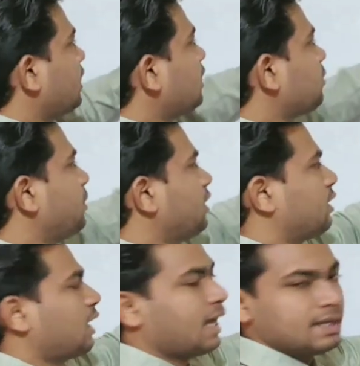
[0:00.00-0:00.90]
इनर्ट
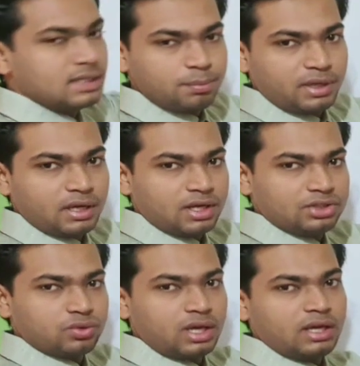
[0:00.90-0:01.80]
पेयर ऐसी पेयर है
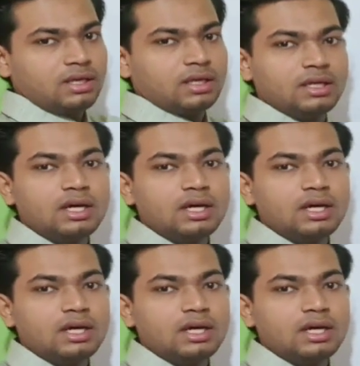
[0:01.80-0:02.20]
जो क्या है